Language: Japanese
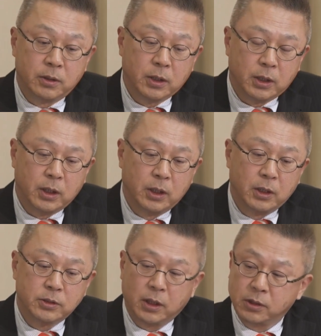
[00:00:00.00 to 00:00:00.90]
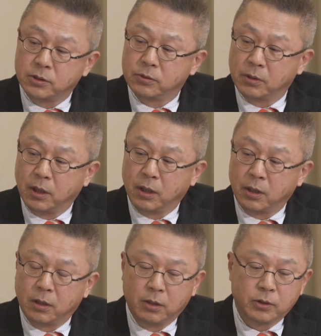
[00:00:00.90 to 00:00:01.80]
ん、だからチャーチル
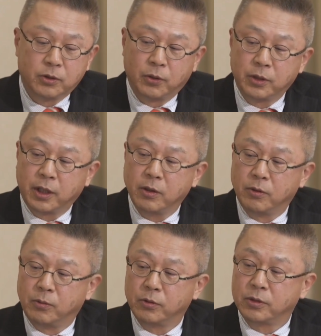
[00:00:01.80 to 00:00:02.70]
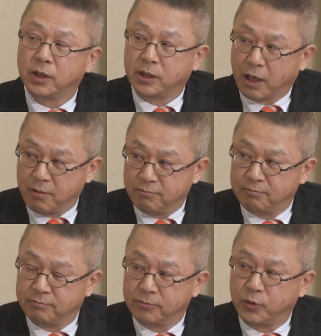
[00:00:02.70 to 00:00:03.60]
が拒否権を持ってた、
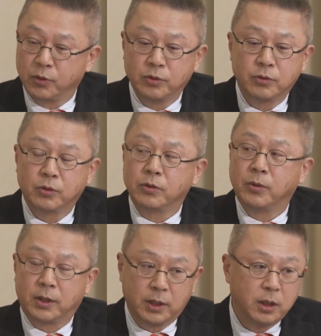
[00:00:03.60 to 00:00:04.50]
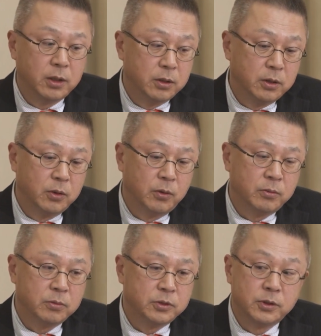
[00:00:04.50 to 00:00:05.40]
ということはね、うんうん、日
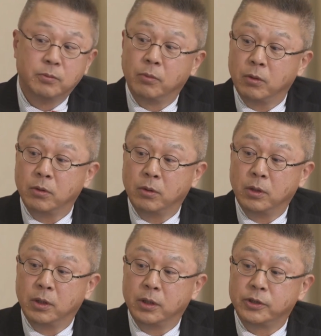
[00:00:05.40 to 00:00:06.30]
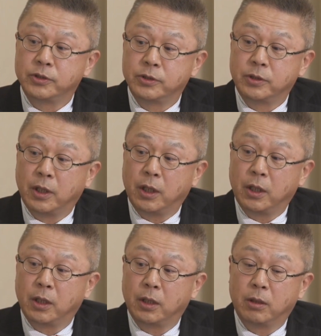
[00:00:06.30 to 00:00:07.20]
本人も知っ
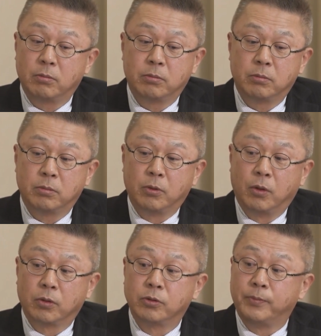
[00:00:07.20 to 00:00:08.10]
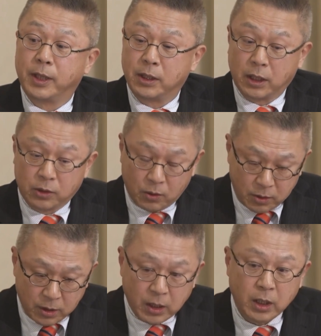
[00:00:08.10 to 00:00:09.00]
て置くべきですね、
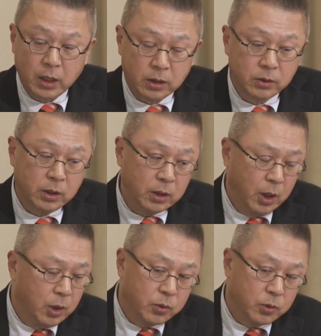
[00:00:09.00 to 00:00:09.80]
これね。で、